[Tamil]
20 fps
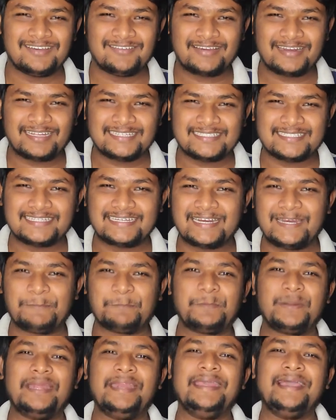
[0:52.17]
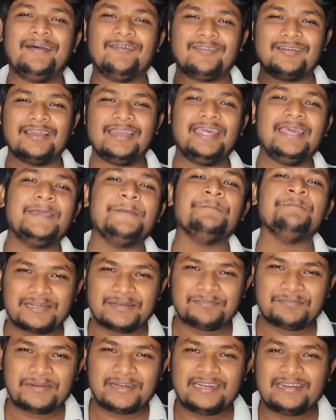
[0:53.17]
வைரஸை கிரியேட் பண்ணி அவங்களே
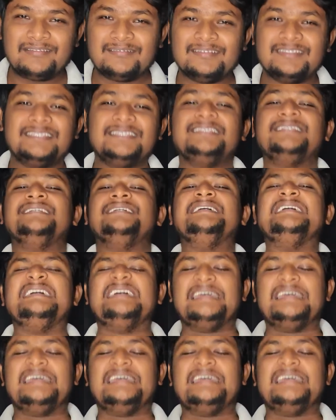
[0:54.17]
ஸ்ப்ரெட் பண்ண வச்சு